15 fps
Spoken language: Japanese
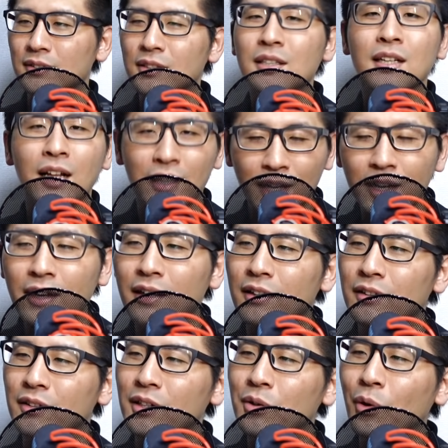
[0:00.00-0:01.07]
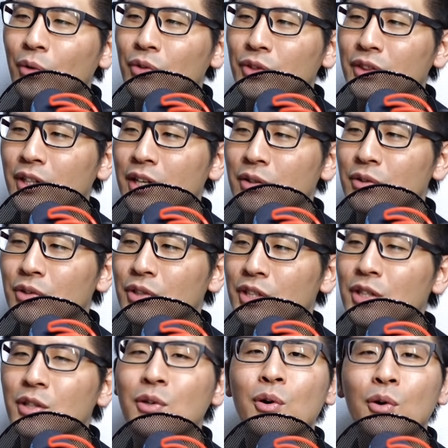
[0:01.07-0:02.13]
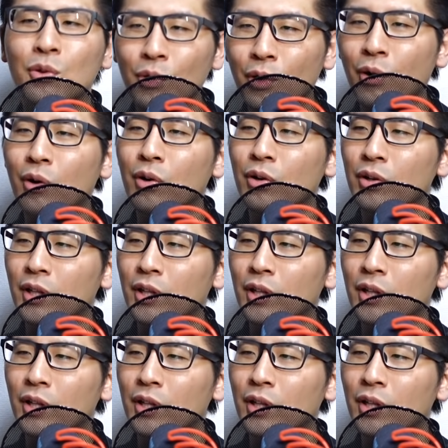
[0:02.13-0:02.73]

好きなね、ニコンっていう企業の、